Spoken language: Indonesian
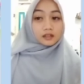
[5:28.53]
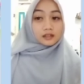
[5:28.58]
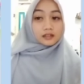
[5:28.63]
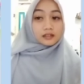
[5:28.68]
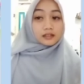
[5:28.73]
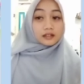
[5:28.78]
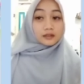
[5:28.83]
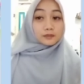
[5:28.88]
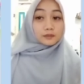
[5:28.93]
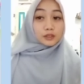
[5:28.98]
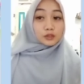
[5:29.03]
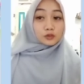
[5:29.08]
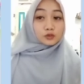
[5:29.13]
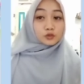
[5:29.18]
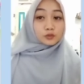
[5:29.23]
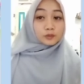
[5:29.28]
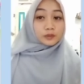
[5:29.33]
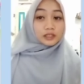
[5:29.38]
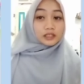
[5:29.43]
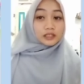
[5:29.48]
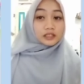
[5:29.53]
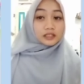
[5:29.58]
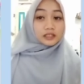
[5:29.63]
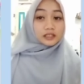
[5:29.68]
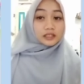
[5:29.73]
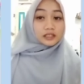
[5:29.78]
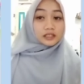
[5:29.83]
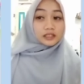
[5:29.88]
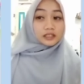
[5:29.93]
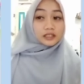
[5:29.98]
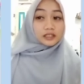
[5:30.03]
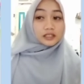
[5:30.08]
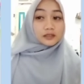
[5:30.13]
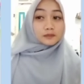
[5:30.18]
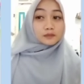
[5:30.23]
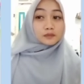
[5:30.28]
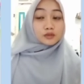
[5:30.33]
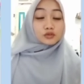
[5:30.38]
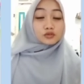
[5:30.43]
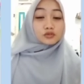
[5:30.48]
Gerak barungkup ini
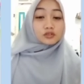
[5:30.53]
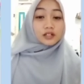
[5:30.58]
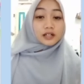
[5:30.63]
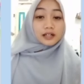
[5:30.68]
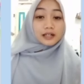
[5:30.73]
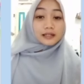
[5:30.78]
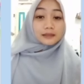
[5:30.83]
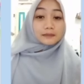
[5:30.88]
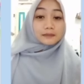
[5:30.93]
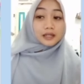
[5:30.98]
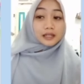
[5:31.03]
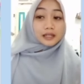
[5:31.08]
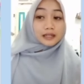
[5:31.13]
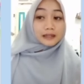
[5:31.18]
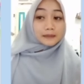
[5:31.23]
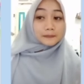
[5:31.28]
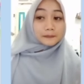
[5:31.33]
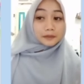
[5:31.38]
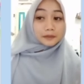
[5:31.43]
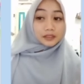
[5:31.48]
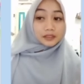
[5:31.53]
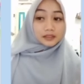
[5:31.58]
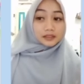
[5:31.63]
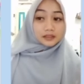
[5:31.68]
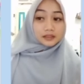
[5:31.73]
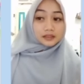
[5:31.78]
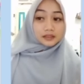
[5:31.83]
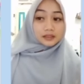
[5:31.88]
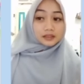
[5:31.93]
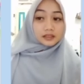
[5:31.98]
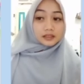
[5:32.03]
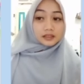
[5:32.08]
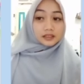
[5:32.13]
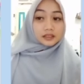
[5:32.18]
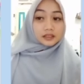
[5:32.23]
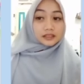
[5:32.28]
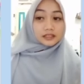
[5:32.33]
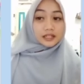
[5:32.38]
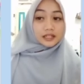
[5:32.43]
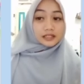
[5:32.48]
menggunakan bara api
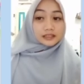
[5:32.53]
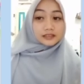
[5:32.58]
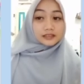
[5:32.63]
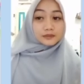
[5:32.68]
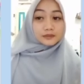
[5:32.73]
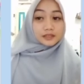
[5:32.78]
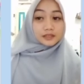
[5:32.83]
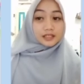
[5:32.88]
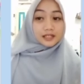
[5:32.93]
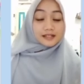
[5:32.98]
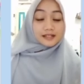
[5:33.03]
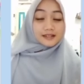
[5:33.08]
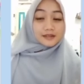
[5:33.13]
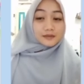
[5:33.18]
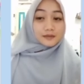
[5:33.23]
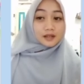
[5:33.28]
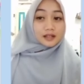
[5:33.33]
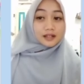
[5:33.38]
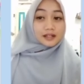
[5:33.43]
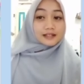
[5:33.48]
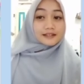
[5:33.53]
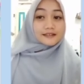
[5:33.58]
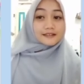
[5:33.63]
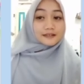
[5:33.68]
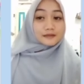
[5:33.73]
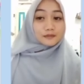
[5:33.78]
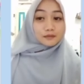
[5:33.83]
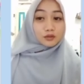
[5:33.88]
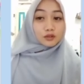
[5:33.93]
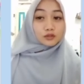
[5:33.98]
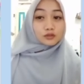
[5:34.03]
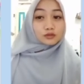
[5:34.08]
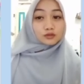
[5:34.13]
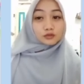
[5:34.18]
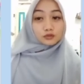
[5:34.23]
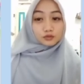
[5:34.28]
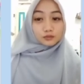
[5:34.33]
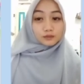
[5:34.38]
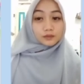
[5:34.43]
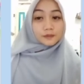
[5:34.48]
dan kemenyan sebagai simbol
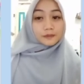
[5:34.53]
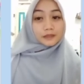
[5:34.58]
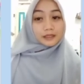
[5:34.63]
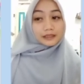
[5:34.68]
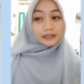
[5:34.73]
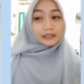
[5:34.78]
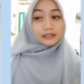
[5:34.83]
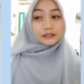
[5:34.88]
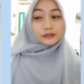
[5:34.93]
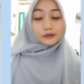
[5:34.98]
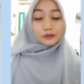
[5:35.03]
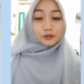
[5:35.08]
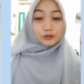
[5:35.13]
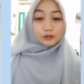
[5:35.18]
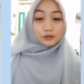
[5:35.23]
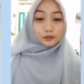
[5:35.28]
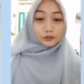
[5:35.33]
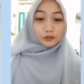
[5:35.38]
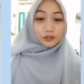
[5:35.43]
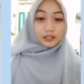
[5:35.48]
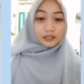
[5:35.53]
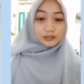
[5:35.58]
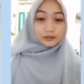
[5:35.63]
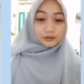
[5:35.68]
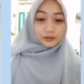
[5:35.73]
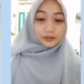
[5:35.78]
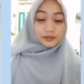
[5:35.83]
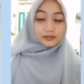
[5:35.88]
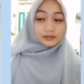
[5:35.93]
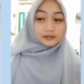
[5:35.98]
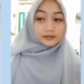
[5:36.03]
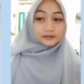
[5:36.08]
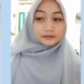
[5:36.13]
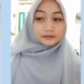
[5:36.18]
untuk memanggil roh-roh halus.